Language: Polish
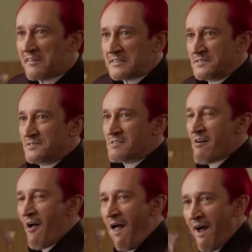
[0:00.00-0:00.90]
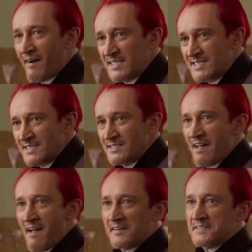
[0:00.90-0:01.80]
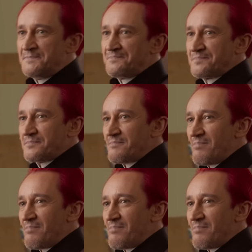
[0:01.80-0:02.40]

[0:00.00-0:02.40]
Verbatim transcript: czekaj, przecież to, to, to lata pracy, pieniądze,